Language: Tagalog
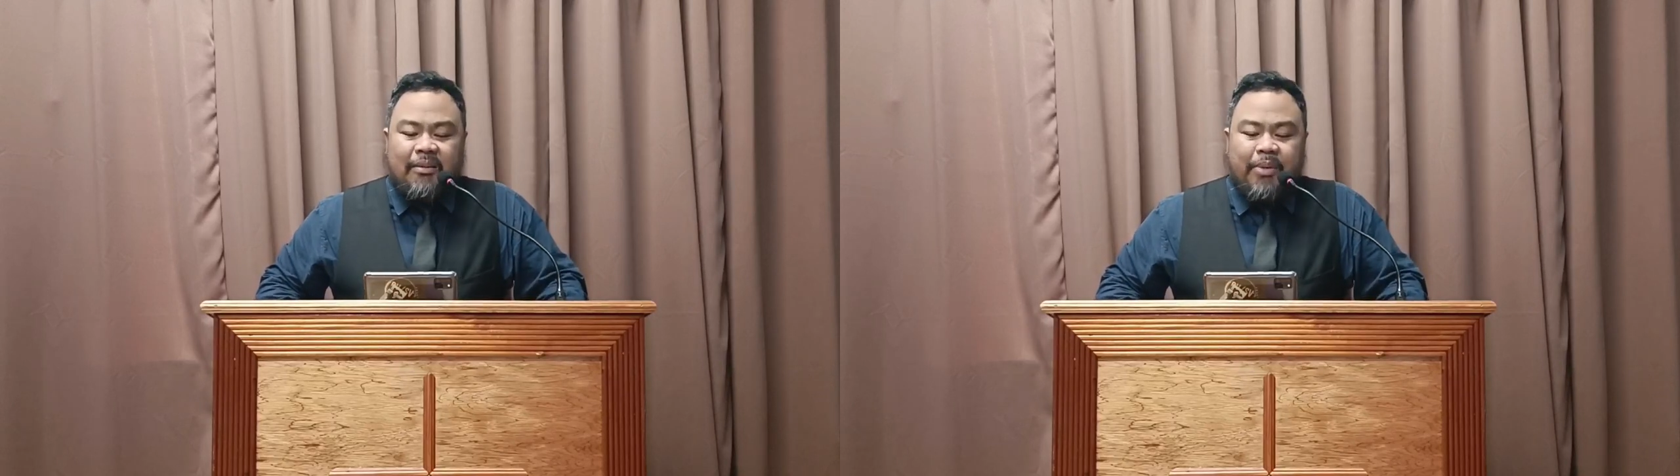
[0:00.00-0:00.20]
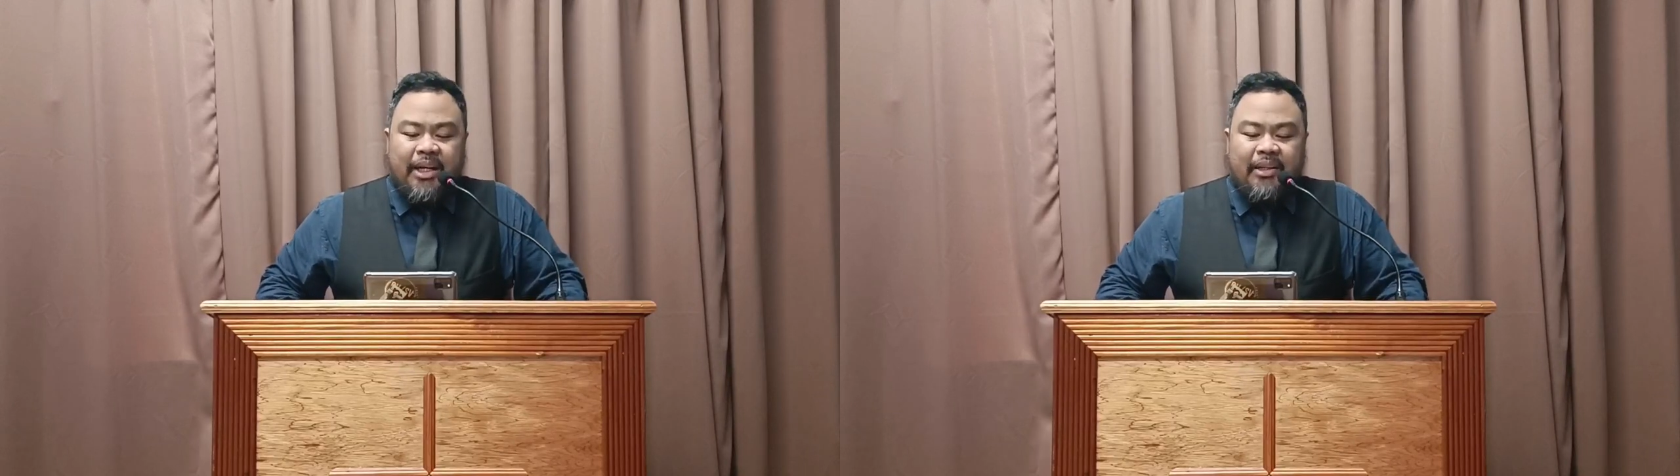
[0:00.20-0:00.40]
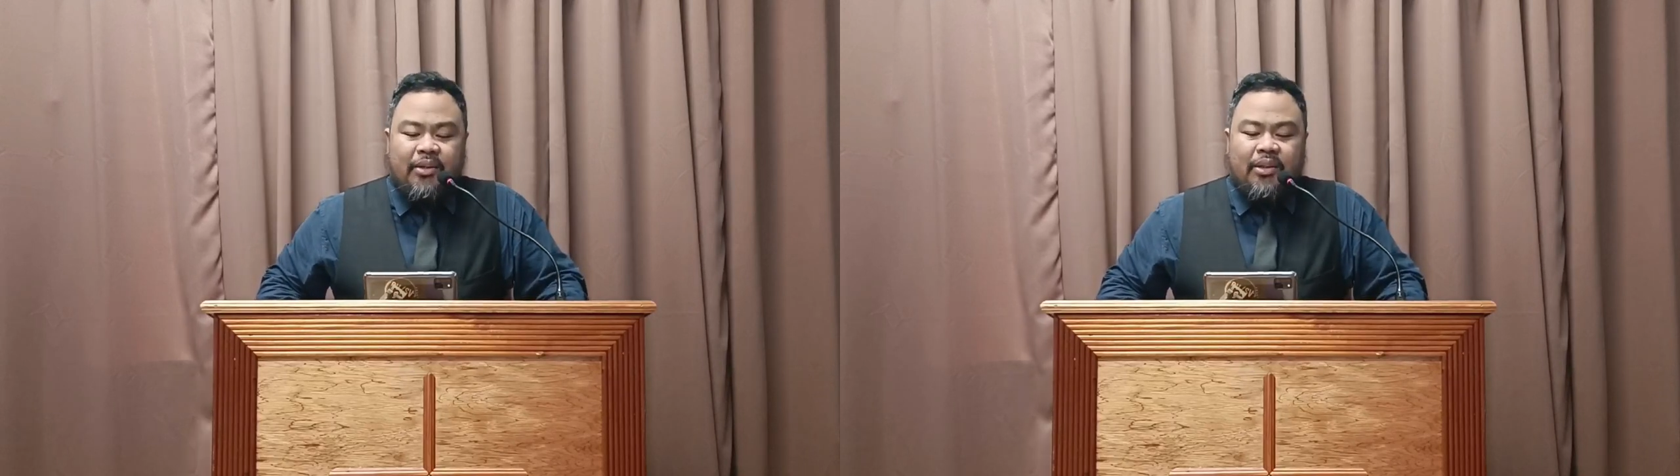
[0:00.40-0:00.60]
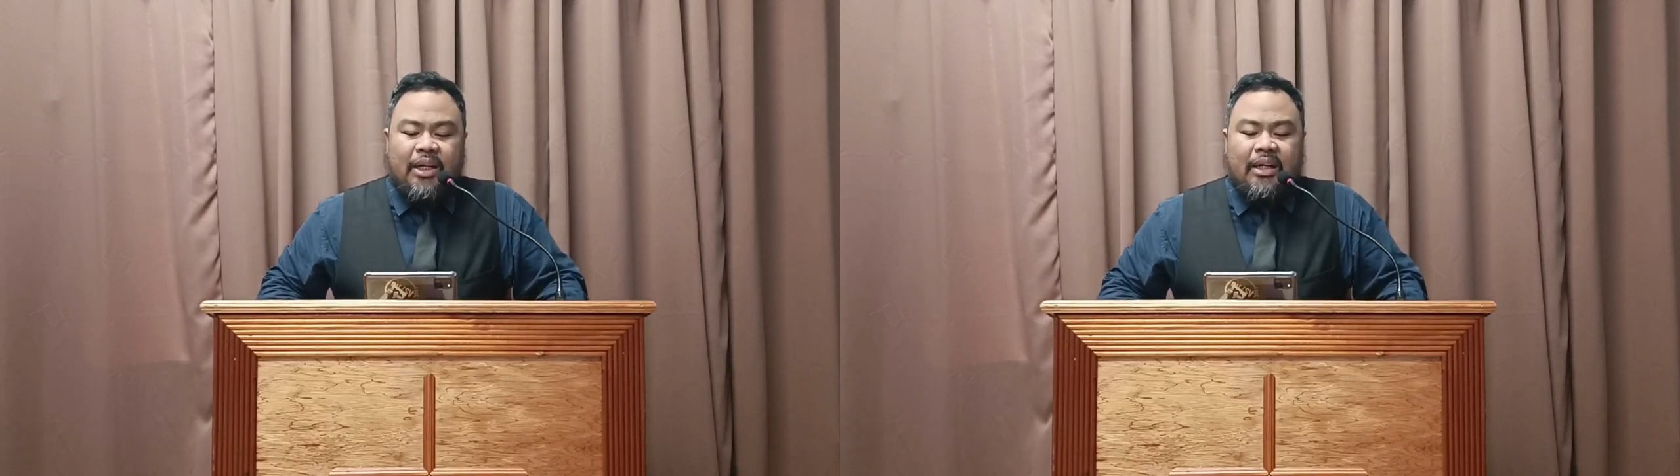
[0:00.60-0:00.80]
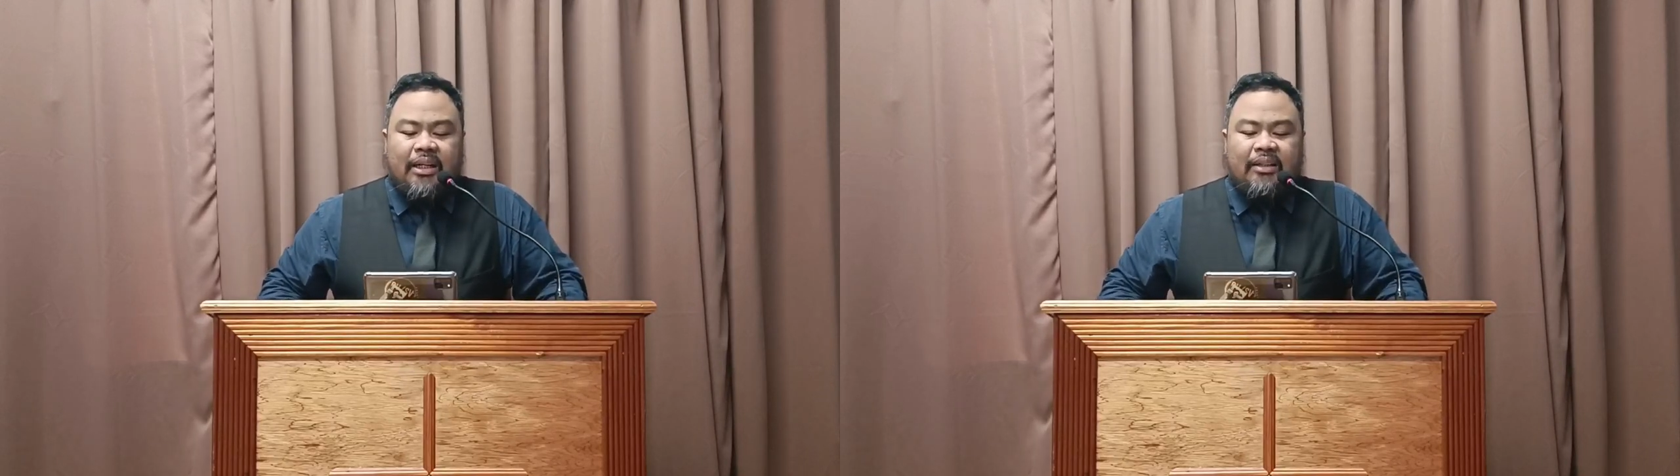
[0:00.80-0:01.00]
Panginoon ng
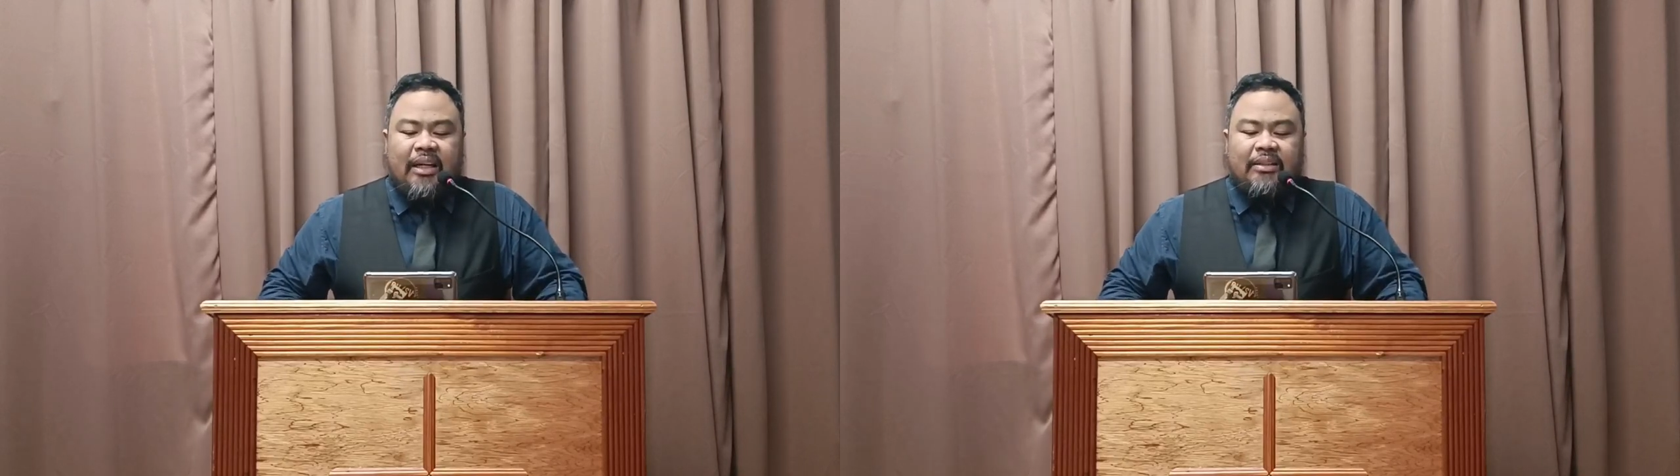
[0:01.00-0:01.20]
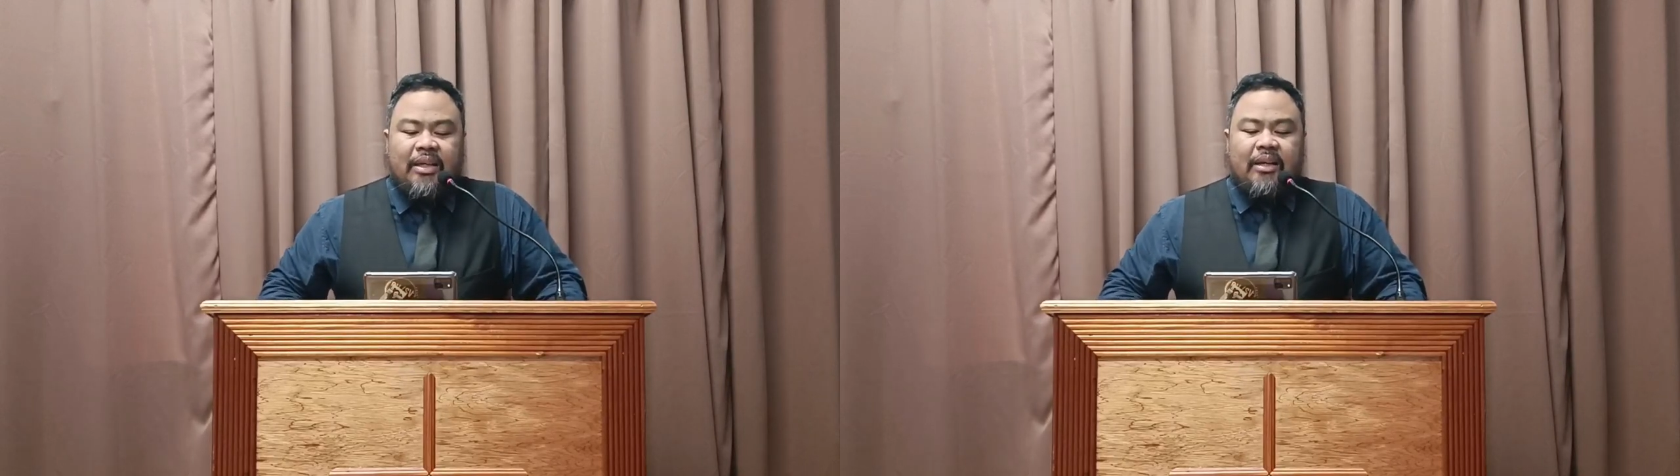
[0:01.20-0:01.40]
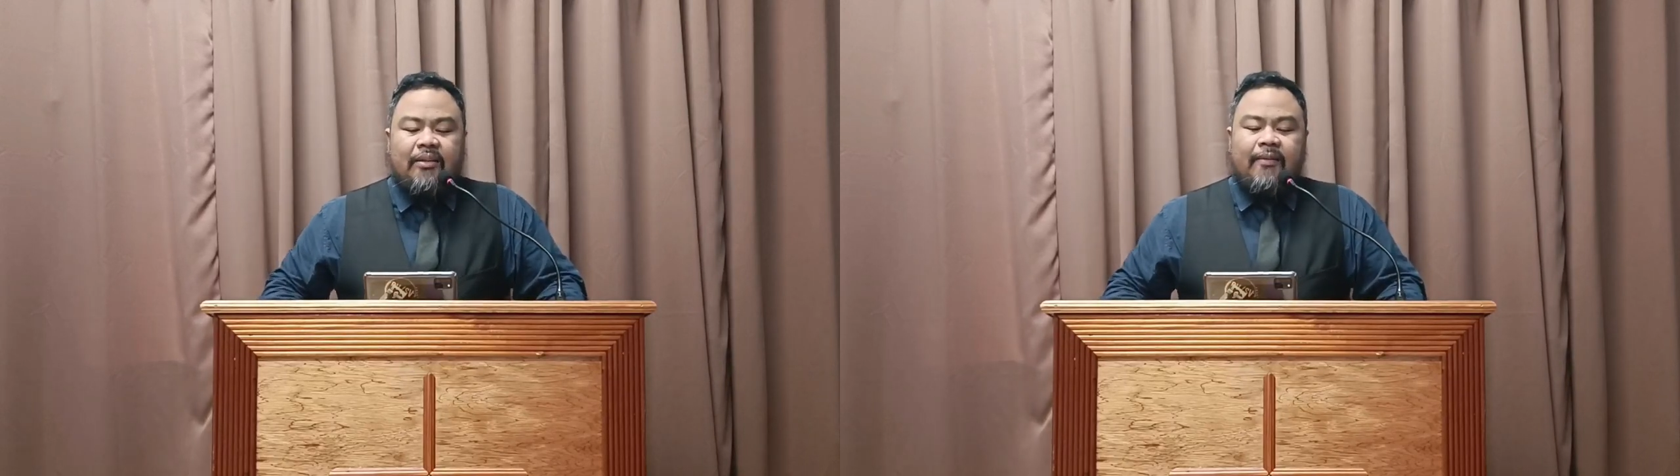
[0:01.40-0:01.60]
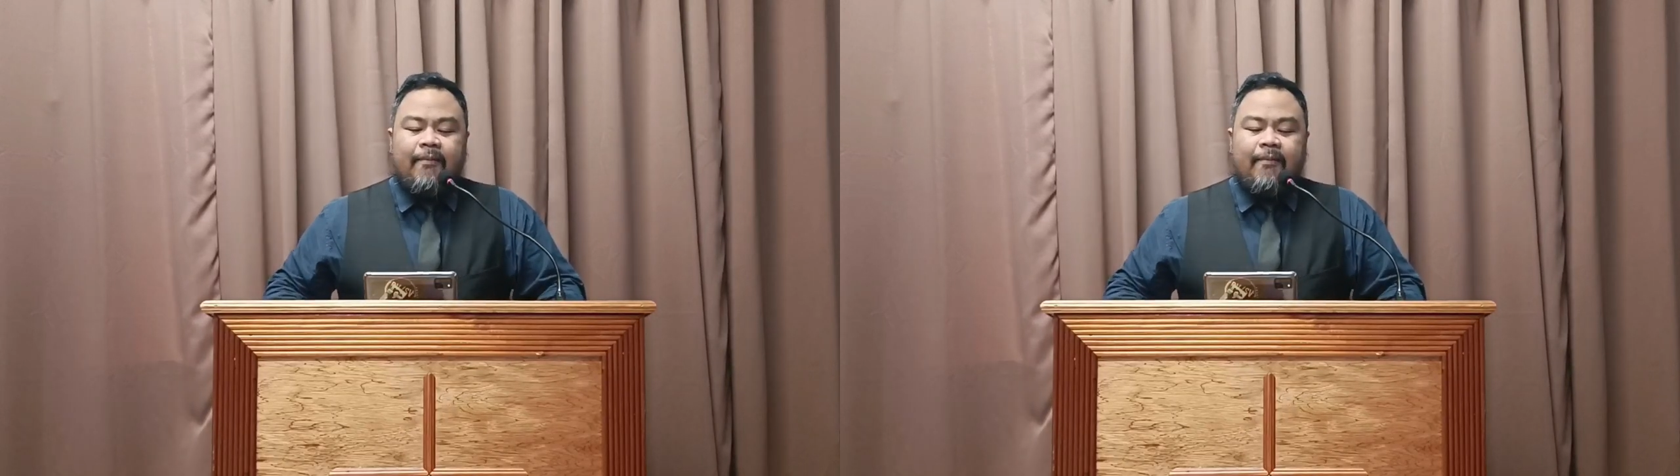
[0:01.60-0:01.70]
kaligtasan.